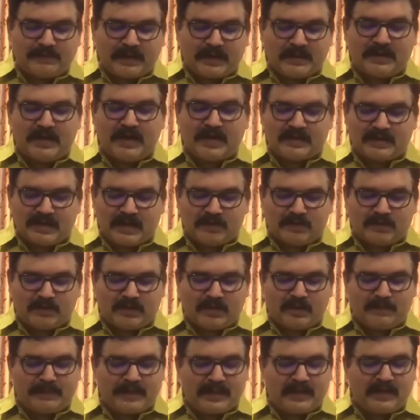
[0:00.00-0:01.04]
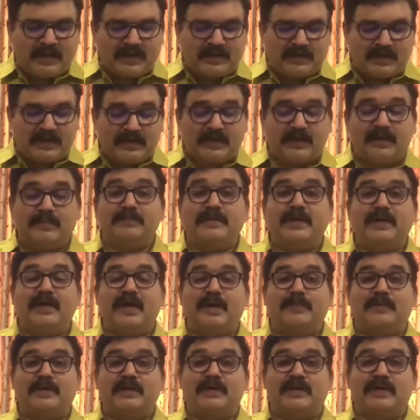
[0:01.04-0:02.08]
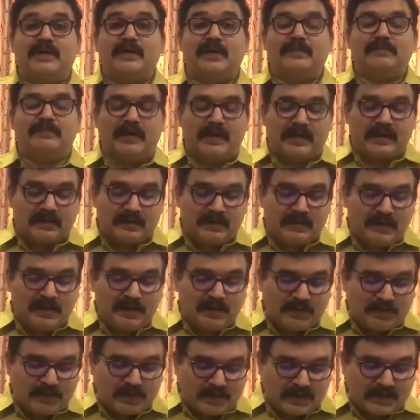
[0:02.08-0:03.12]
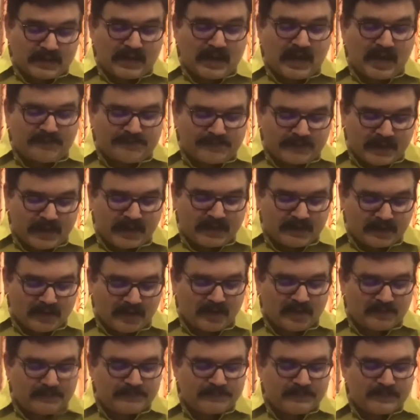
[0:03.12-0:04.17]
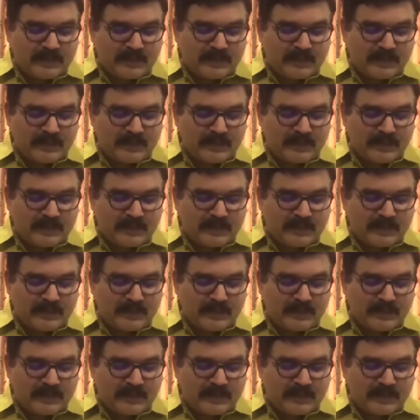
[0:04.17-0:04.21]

పది గంటలకు ఉదయం పది గంటలకి మీడియా బులెటిన్ నంబర్ నూట యాభై ఐదులో